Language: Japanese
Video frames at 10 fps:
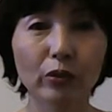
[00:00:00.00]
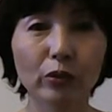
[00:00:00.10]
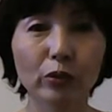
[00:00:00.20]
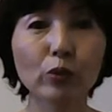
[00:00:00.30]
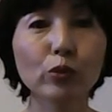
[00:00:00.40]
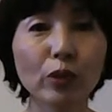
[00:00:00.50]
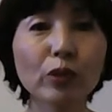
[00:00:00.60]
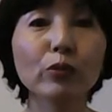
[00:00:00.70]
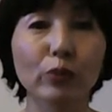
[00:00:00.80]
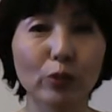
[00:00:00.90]
想像で
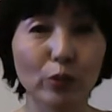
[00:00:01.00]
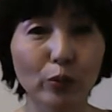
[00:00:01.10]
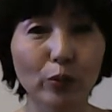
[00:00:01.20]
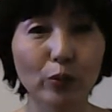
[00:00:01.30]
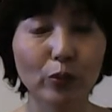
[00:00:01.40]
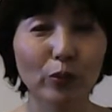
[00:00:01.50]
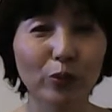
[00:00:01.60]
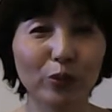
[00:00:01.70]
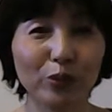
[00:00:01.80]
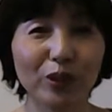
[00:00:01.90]
きるんですよ。
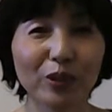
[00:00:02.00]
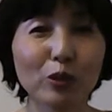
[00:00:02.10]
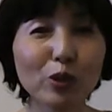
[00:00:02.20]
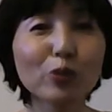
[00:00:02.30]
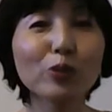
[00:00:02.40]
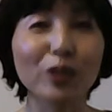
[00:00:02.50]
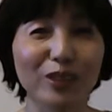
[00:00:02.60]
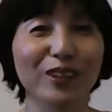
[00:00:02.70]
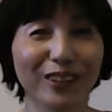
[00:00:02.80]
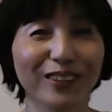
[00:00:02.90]
だから自由です
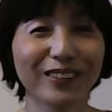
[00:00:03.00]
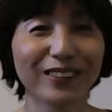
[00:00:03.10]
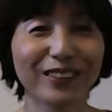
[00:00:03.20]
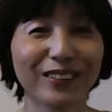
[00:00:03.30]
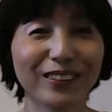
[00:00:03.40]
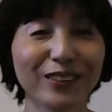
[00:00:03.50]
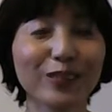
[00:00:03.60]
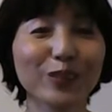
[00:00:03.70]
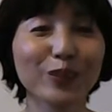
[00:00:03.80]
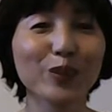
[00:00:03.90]
から
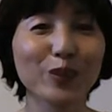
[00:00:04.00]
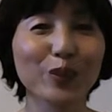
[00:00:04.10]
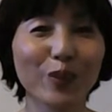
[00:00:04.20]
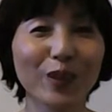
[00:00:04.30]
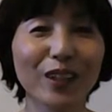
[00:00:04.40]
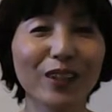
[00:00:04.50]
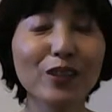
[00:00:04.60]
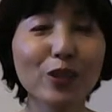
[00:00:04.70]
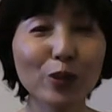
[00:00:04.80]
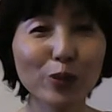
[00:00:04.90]
想像するのは。で
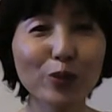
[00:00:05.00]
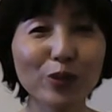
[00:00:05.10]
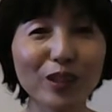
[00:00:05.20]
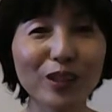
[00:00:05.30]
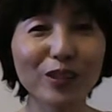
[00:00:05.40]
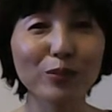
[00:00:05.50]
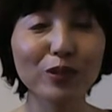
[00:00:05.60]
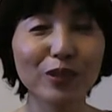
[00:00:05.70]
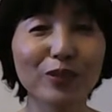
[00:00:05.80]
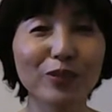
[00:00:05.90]
自由に自分
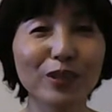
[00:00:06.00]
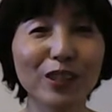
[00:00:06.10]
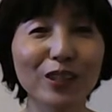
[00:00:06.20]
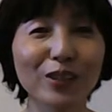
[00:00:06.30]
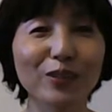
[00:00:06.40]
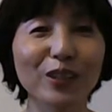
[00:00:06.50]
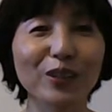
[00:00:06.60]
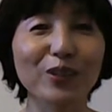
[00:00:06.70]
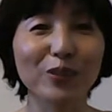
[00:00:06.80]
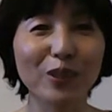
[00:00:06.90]
で作り出してるわけ
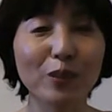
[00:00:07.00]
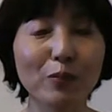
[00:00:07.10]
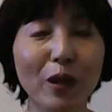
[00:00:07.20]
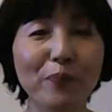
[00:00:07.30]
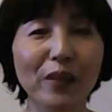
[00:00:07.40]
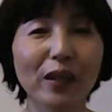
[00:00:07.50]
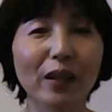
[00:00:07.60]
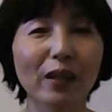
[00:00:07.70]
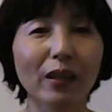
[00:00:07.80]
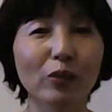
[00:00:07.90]
ですよね今。
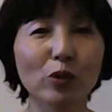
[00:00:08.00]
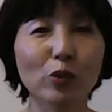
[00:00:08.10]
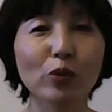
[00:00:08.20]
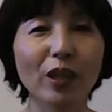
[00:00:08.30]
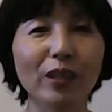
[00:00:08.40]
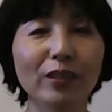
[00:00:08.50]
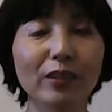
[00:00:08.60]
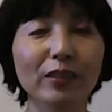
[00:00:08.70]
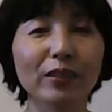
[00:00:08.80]
あの将来